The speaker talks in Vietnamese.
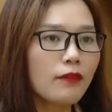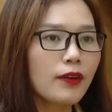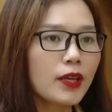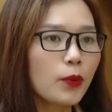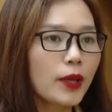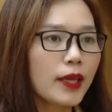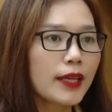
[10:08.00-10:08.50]

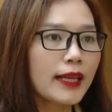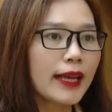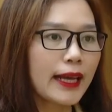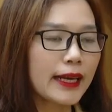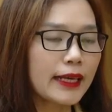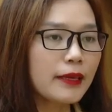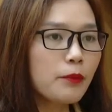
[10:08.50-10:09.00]
Vậy huyện
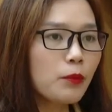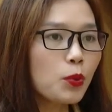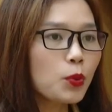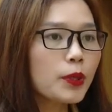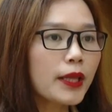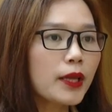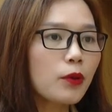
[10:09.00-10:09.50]
gắn
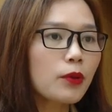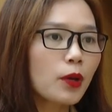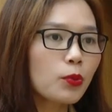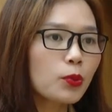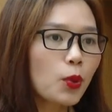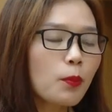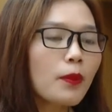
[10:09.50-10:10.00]
mục tiêu
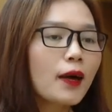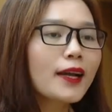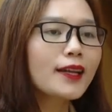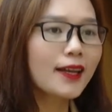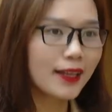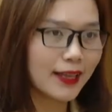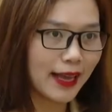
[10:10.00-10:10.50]
nông thôn
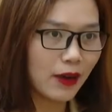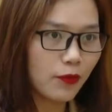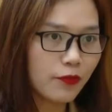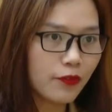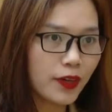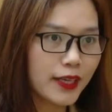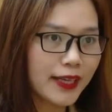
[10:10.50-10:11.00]
mới nâng
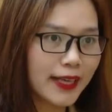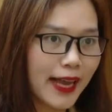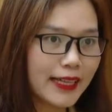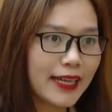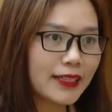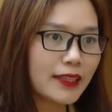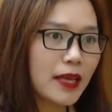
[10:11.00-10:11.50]
cao với
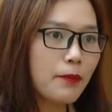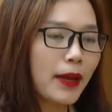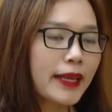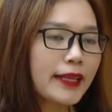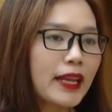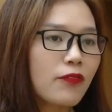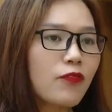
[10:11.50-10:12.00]
khai thác thế
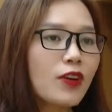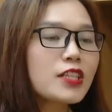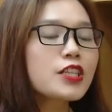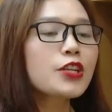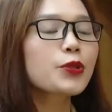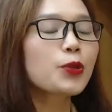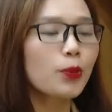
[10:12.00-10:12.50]
mạnh để
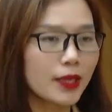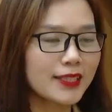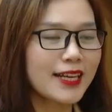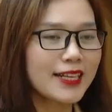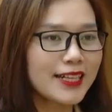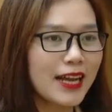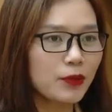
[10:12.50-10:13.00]
phát triển du
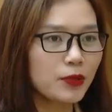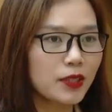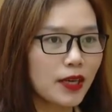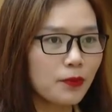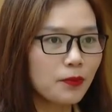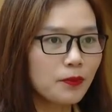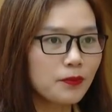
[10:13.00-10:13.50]
lịch ra sao
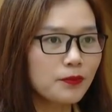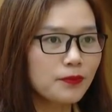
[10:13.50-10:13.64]
thưa ông?